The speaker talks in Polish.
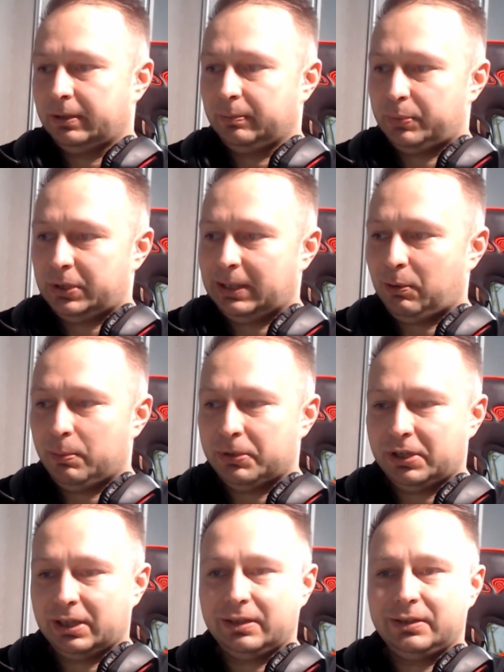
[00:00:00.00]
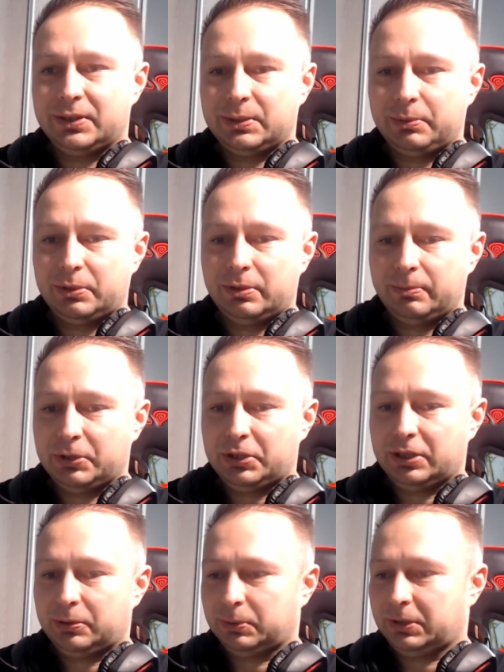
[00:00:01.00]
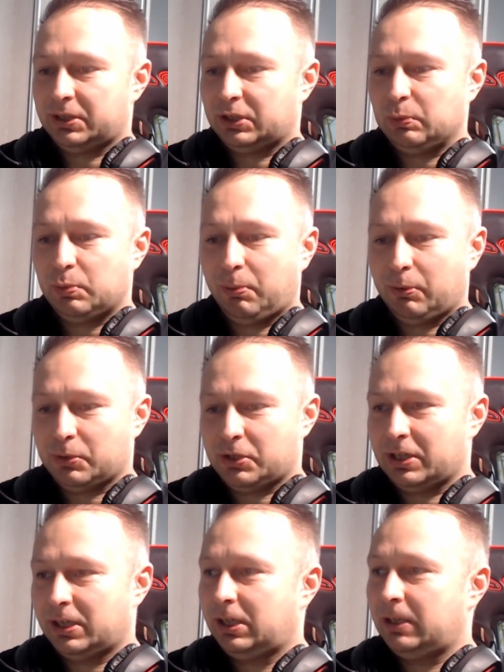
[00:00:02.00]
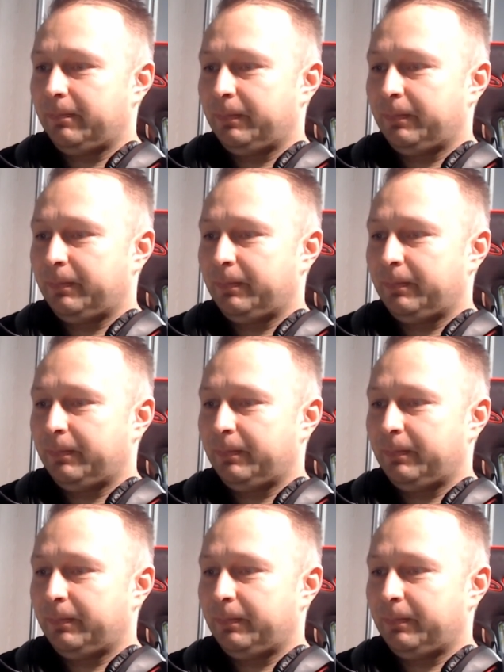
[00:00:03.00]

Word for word: przydałoby się, żebyśmy się tutaj z kimś połączyli.